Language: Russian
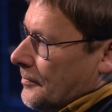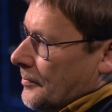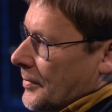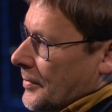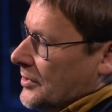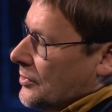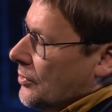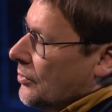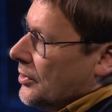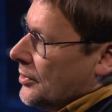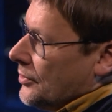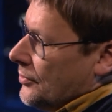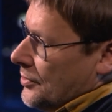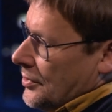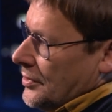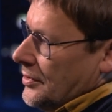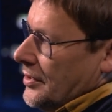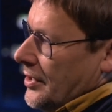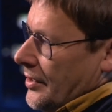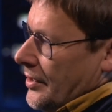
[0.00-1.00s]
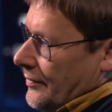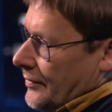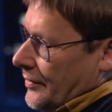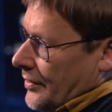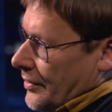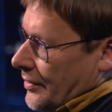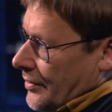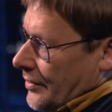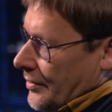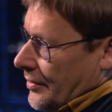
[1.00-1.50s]
поскольку это очень
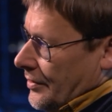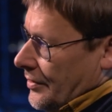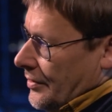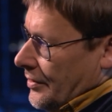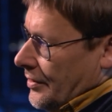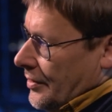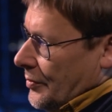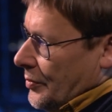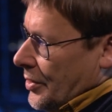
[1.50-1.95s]
древнее э,